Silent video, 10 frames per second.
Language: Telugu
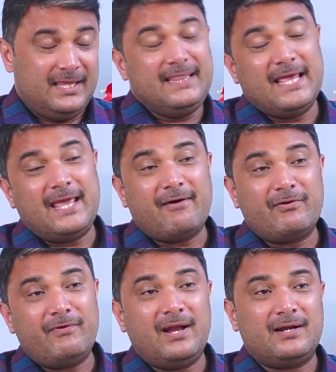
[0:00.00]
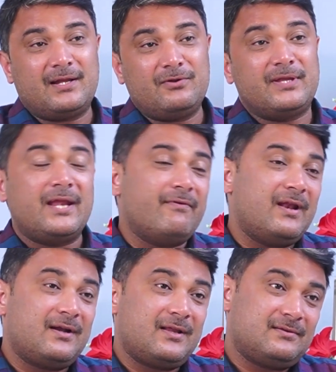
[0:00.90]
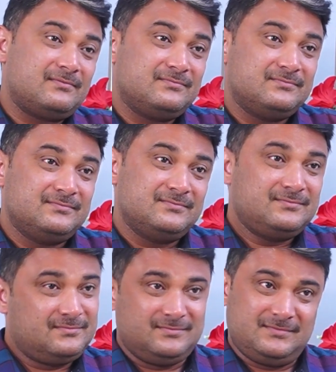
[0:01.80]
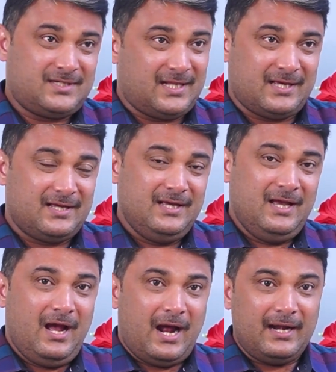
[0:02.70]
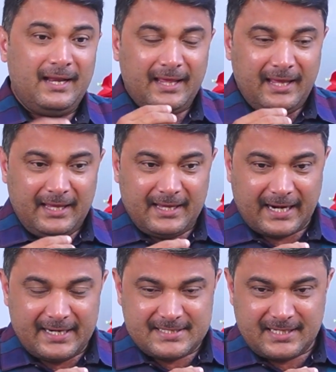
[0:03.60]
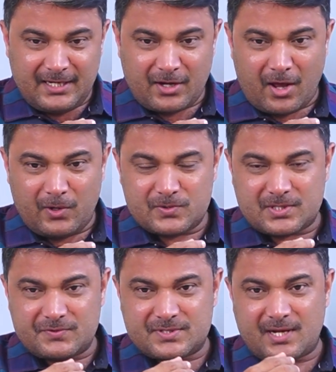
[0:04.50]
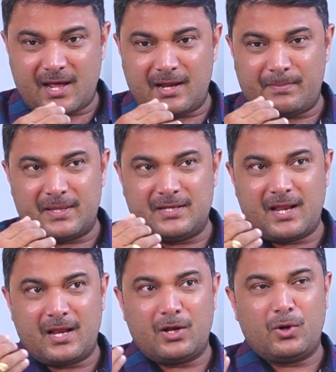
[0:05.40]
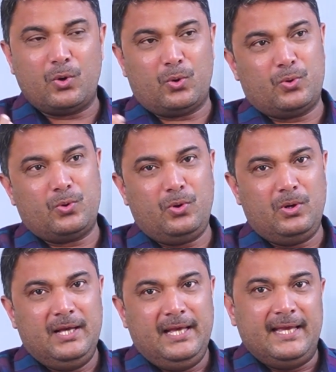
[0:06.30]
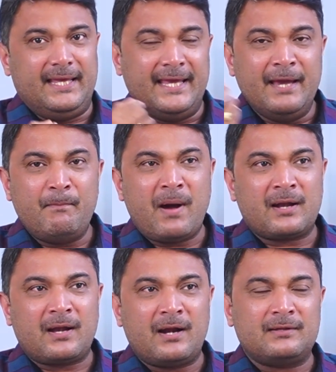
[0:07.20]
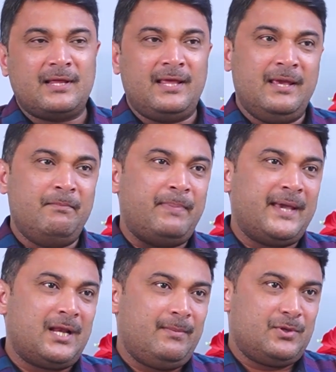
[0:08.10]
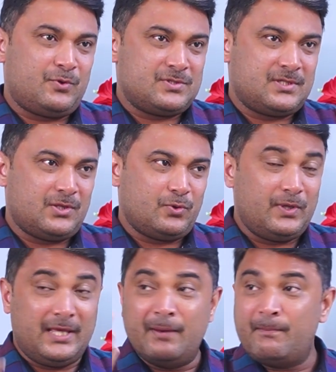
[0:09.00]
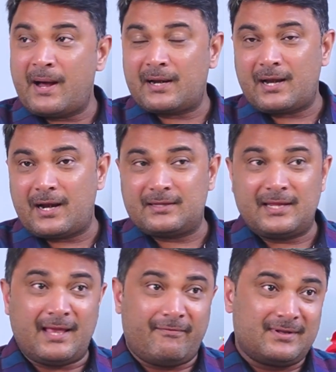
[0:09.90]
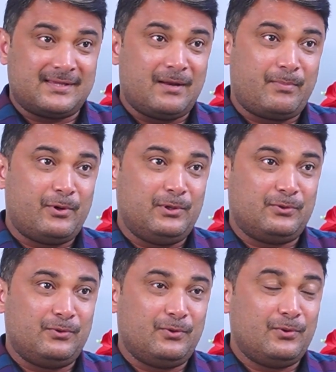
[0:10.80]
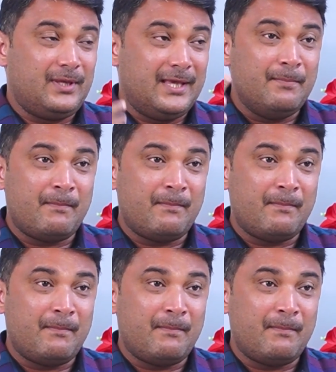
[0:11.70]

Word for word: ఇదే ఎవరి వల్ల అంటారు దేని వల్ల అంటారు కదా అంటే గడిచిన నాలుగు సంవత్సరాల పది నెలల్లో ఏం మాట్లాడితే ఏం పేకల మీదకి వస్తుందో ఏం మాట్లాడితే ఎవరి తల పగులుతుందో ఏం